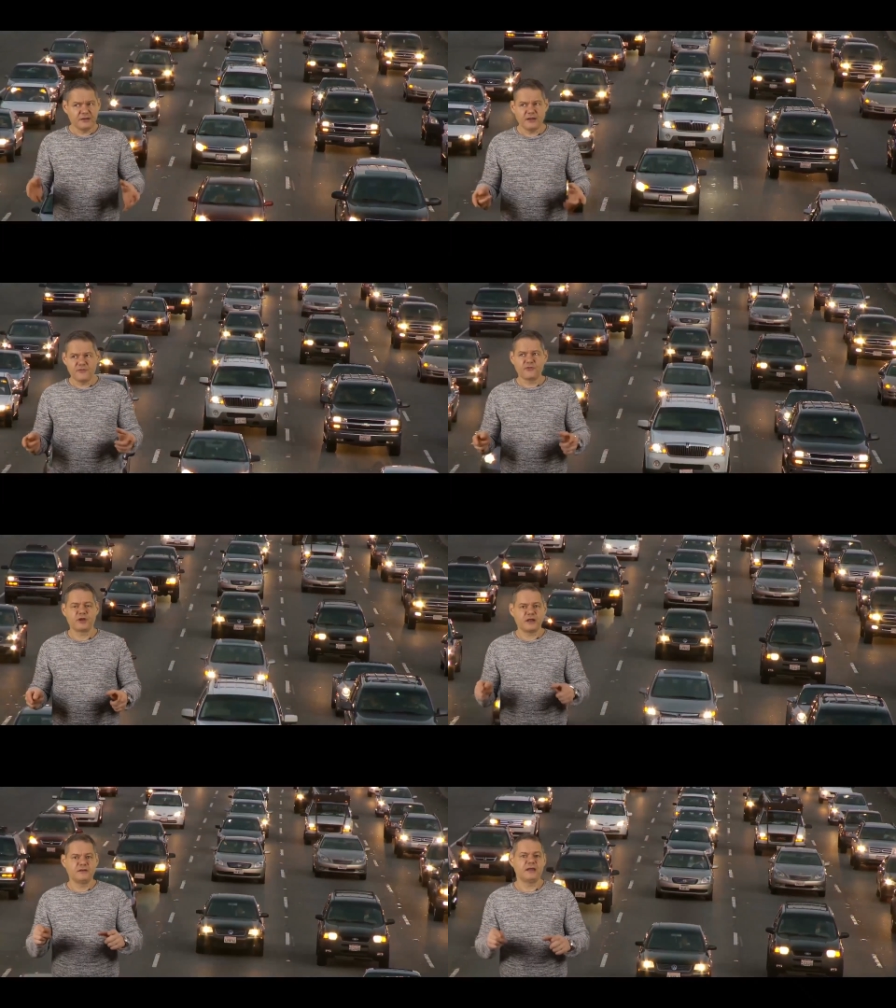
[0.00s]
den
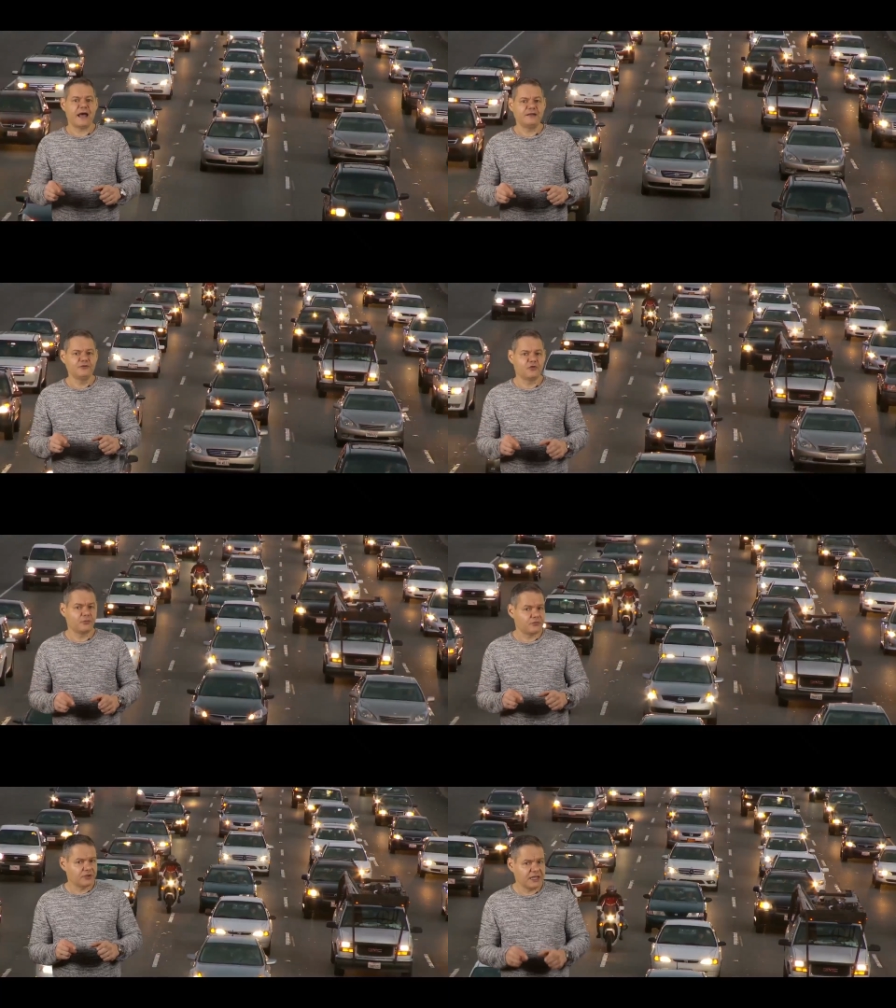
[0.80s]
sogenannten
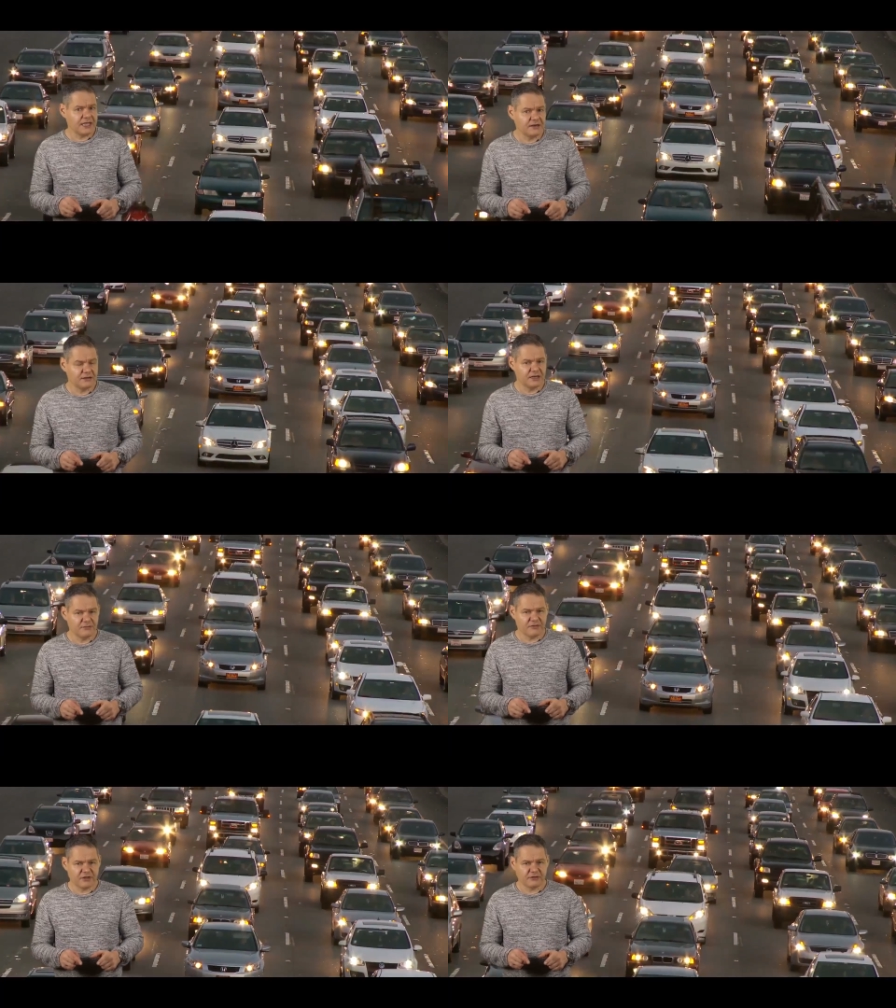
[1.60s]
anthropogenen
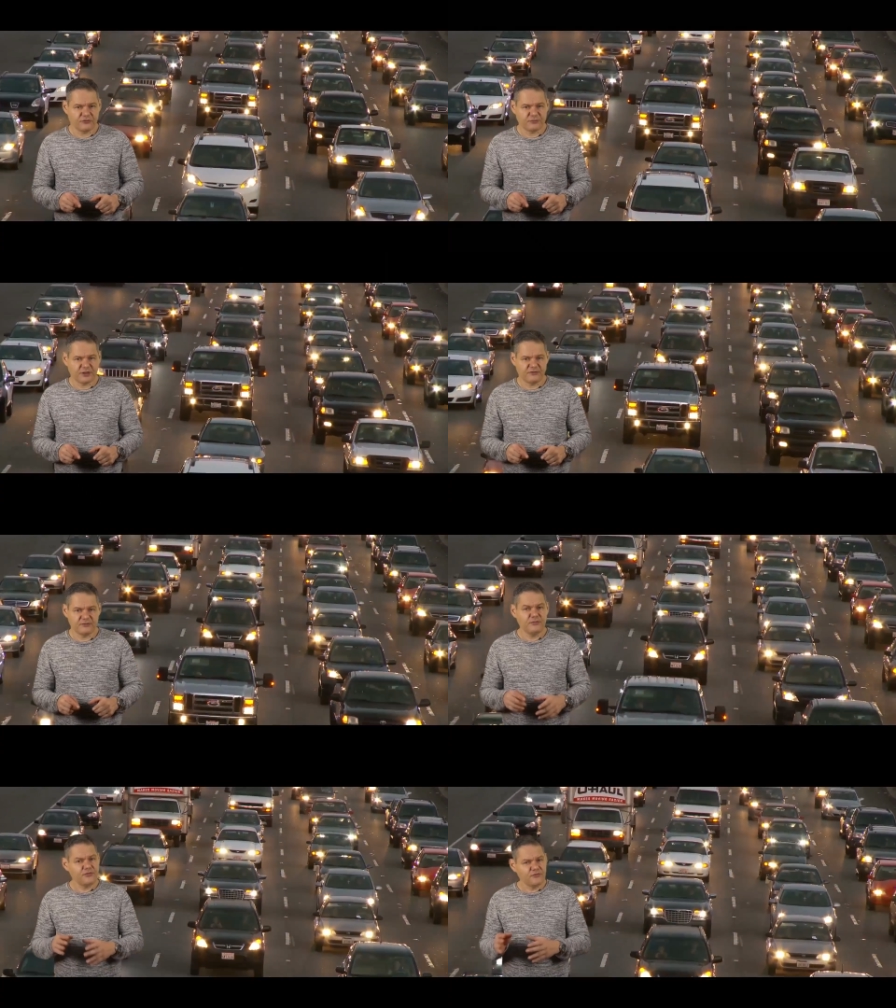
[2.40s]
Klimawandel
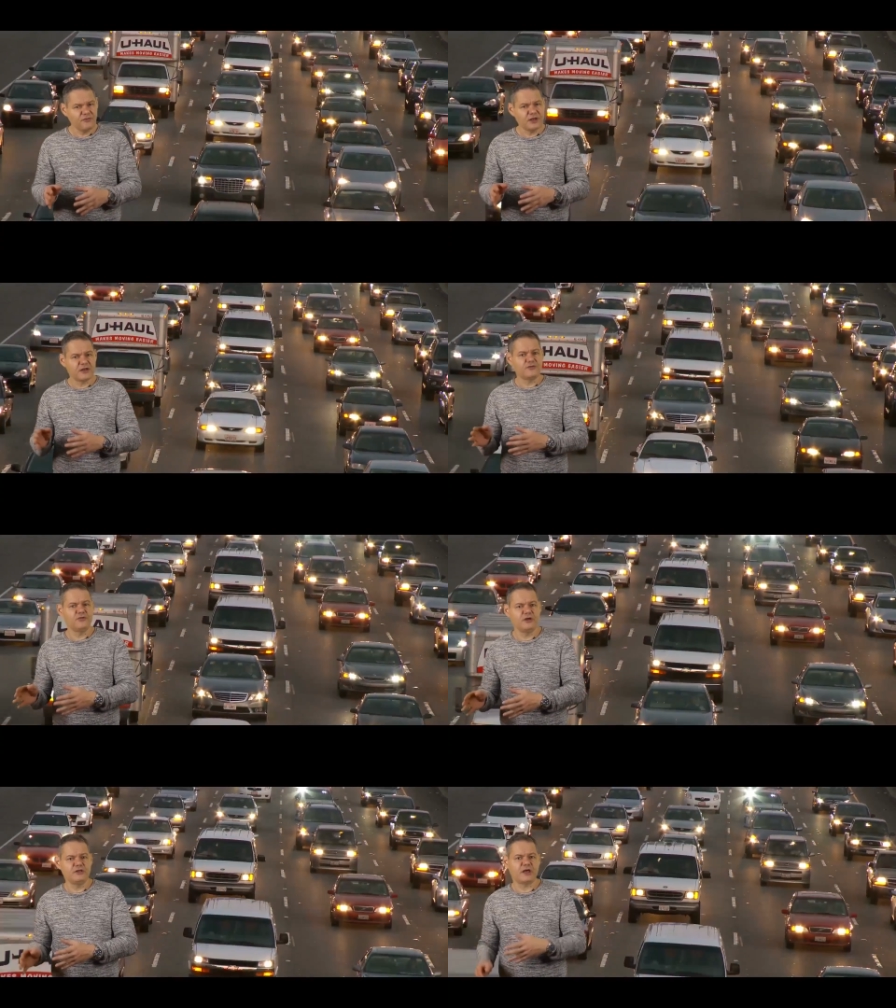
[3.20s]
sprechen, müssen wir
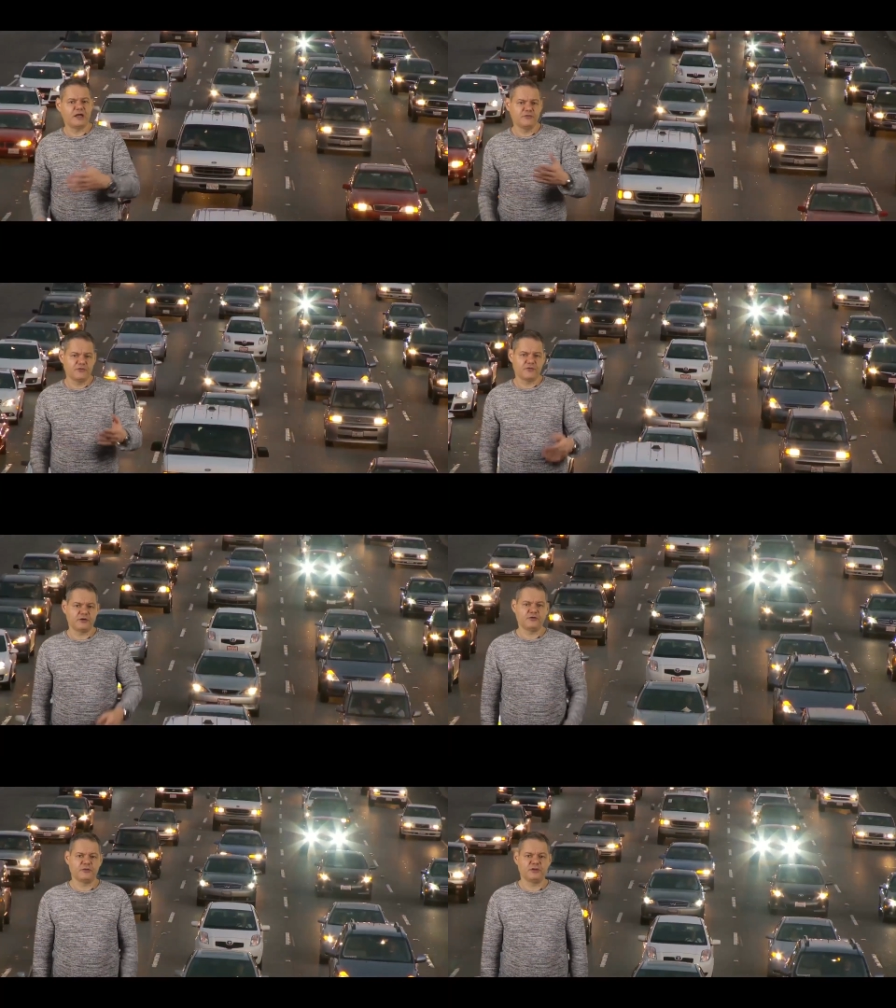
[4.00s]
natürliche
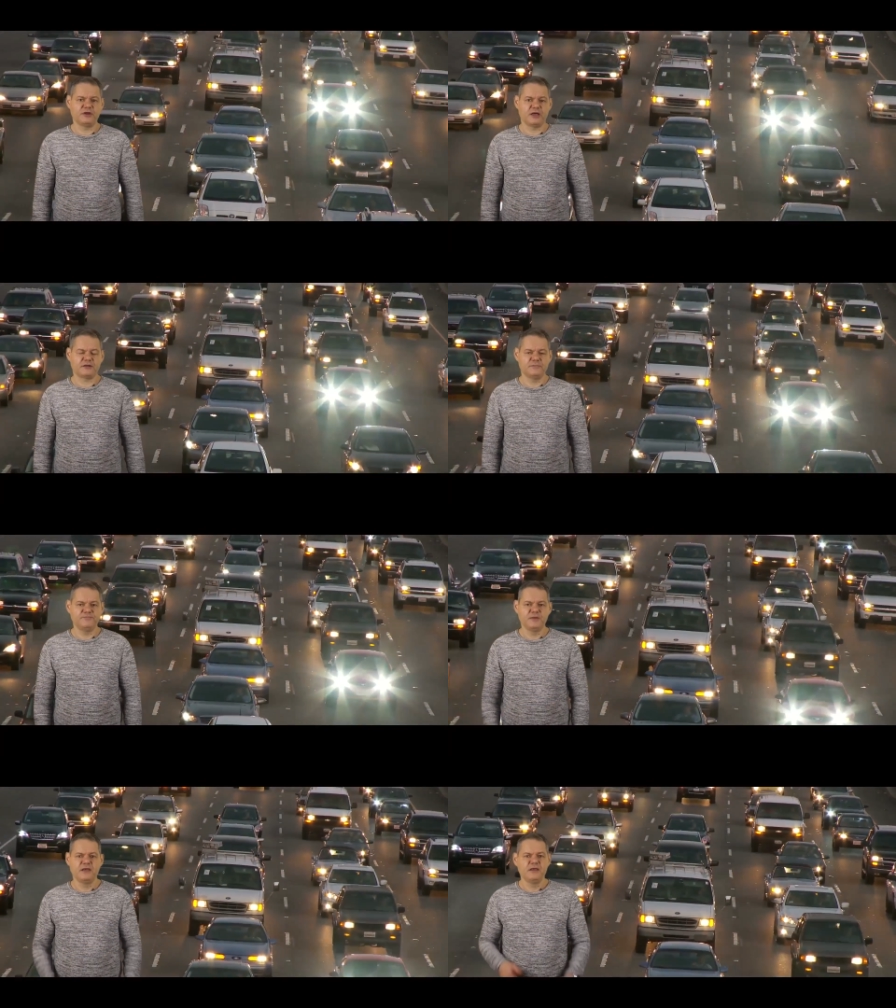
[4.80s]
Einflussfaktoren
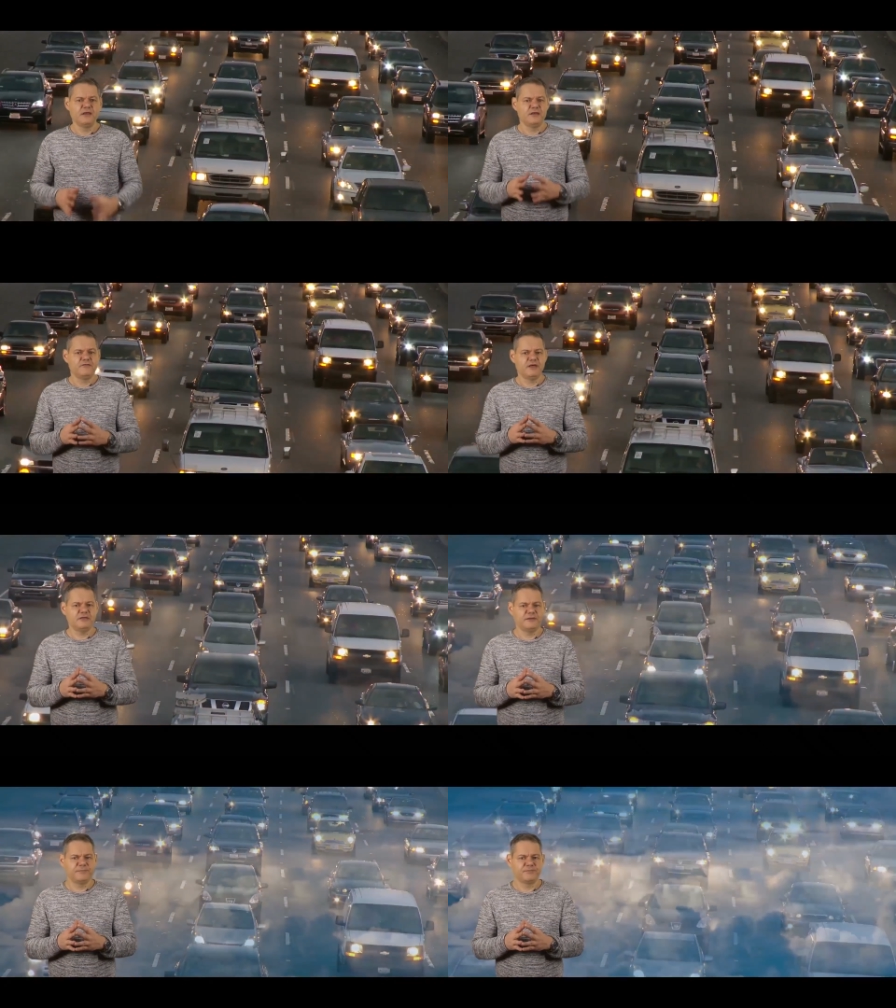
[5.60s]
betrachten,
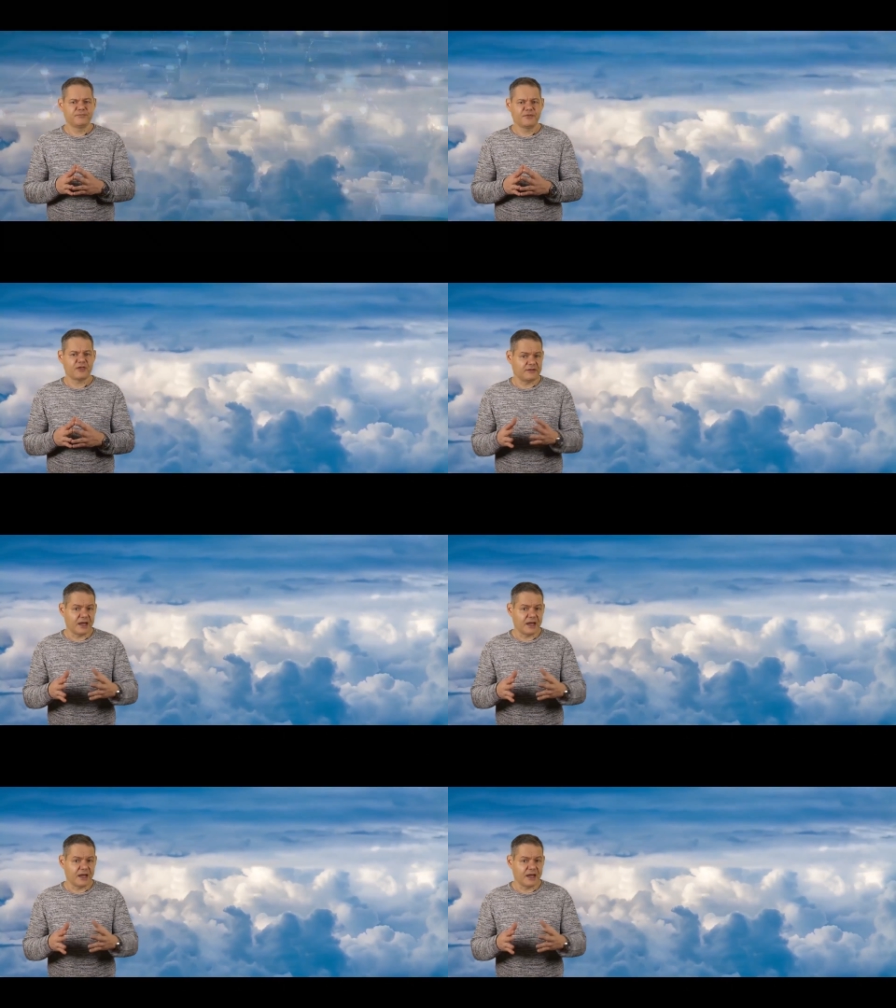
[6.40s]
welche seit